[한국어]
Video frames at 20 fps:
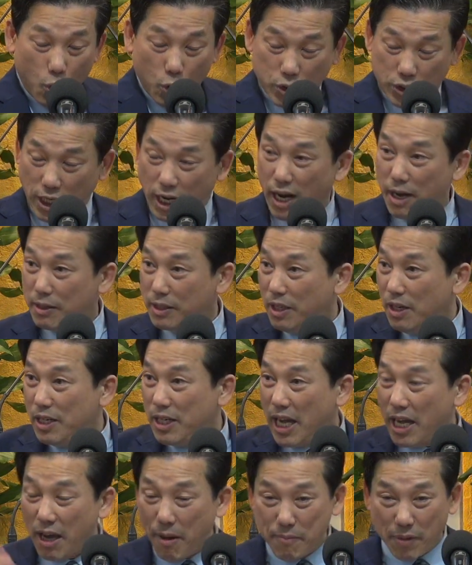제가 늘
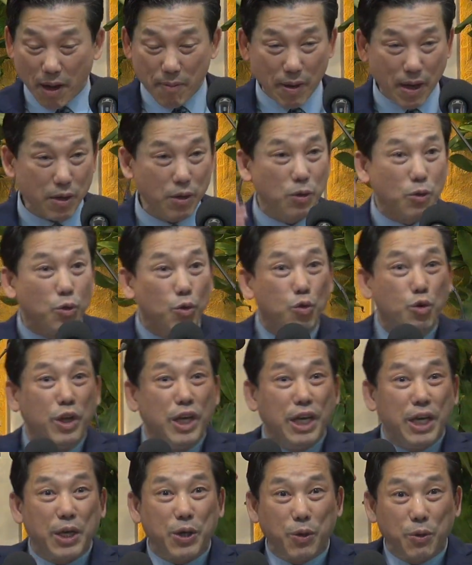얘기합니다만
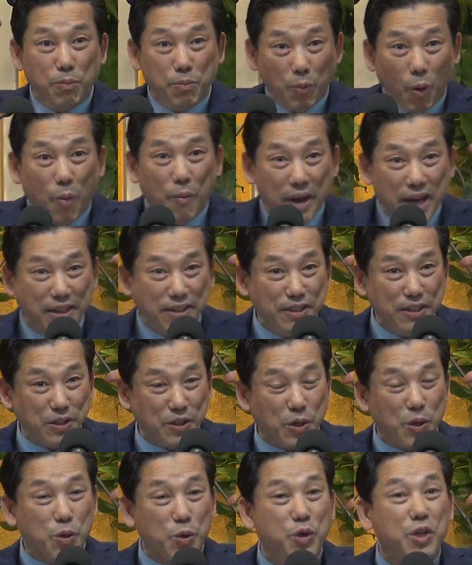우리
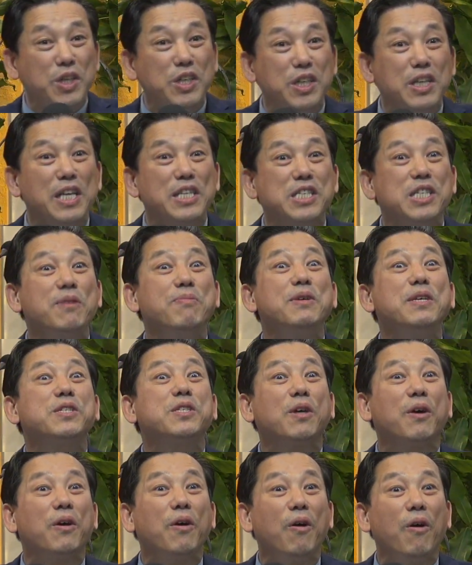몸에는 귀신의 집이
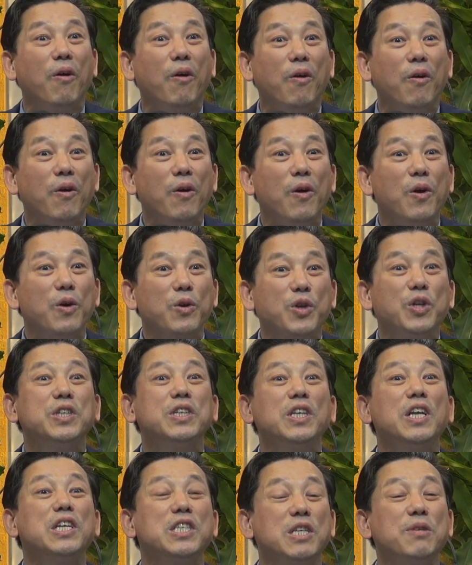있어요.
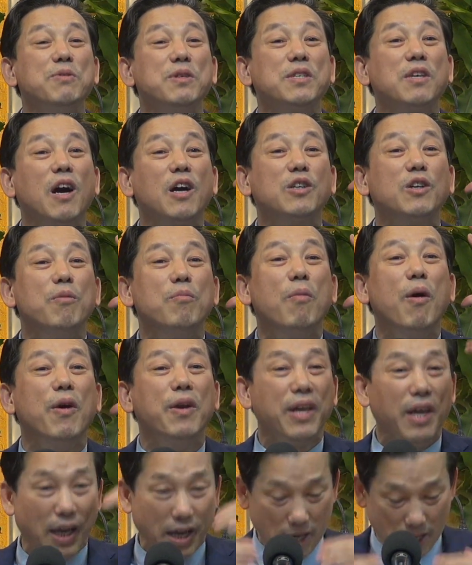귀신의 집이 있어가지고
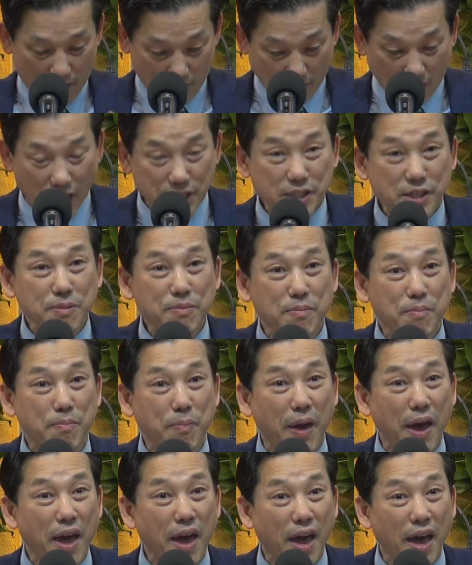머리, 가슴,
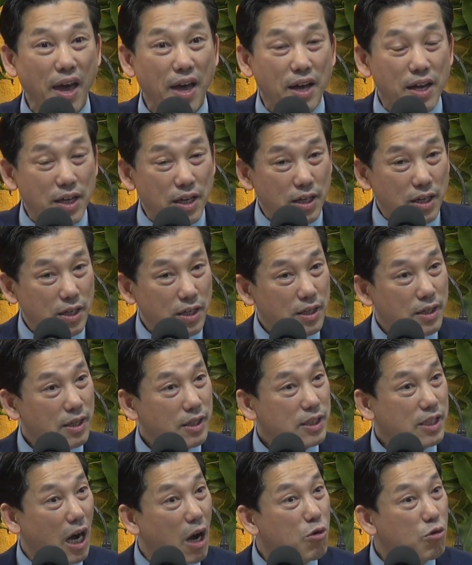배,
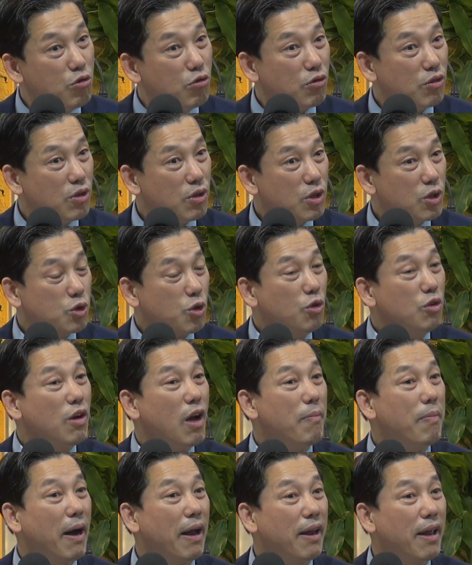자궁,
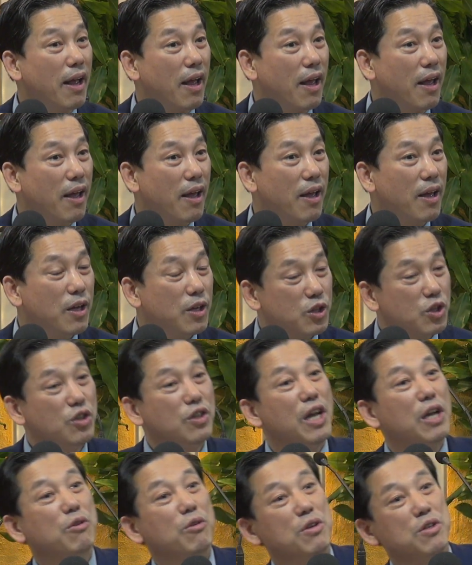손과 발에,
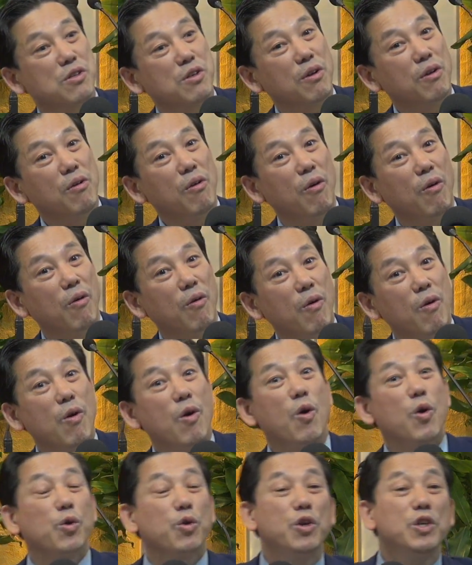등에도 있어요.
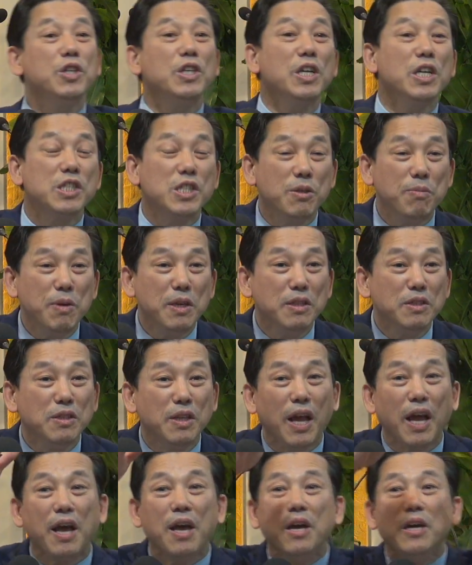귀신의 집이
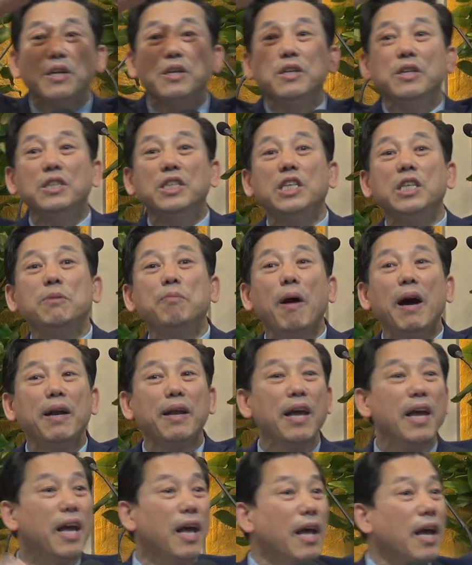있는데 그 집
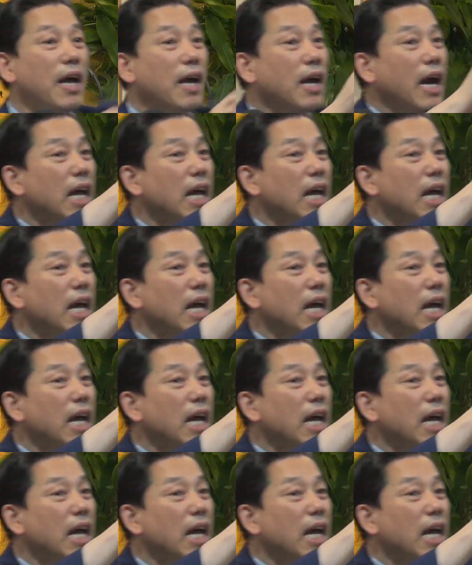안에